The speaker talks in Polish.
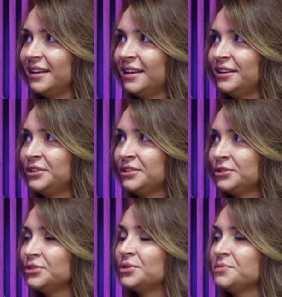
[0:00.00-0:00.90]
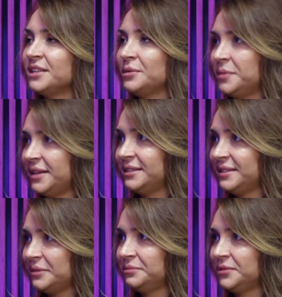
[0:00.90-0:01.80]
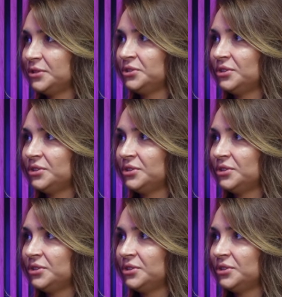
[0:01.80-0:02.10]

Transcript: ale to jest coś, co mnie napędza, coś,